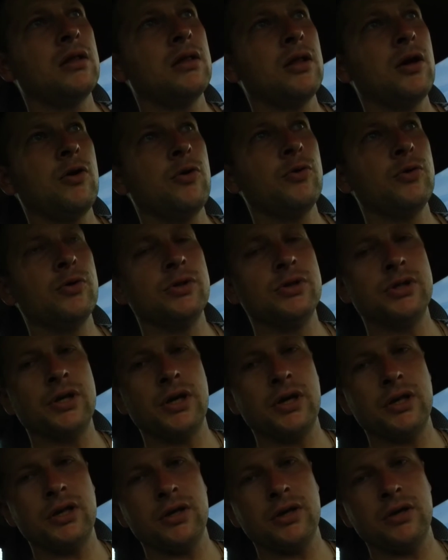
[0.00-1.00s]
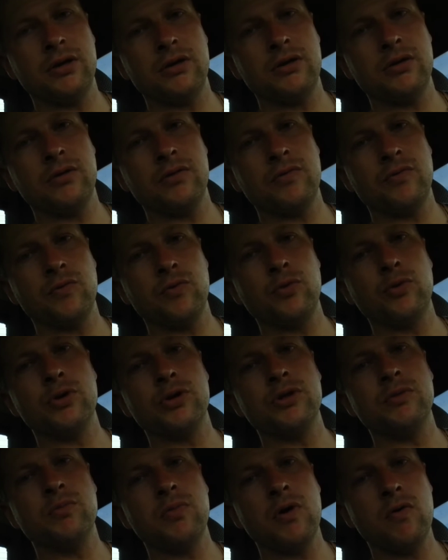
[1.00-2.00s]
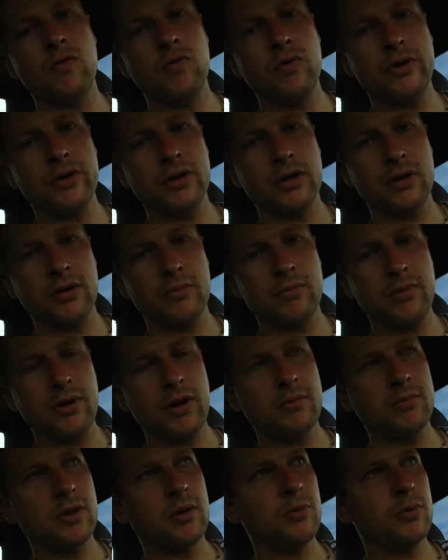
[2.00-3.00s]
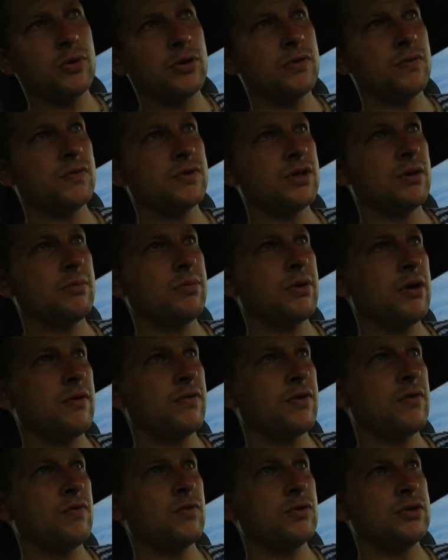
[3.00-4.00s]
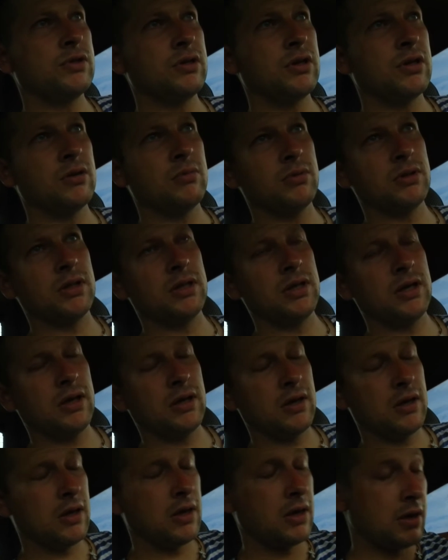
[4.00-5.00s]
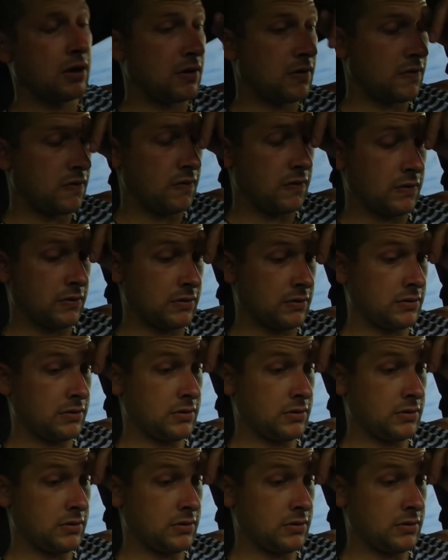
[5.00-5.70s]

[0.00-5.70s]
Находятся они в городе Поворино, прямо напротив заправки возле ГИБДД. Вот.